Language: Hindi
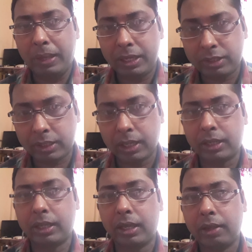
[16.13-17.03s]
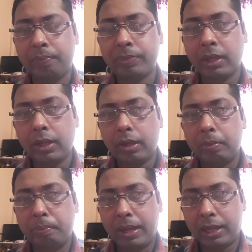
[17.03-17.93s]
बेस्ड करके
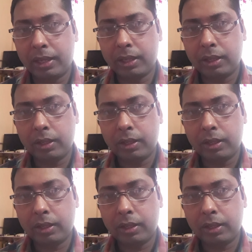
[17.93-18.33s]
मैं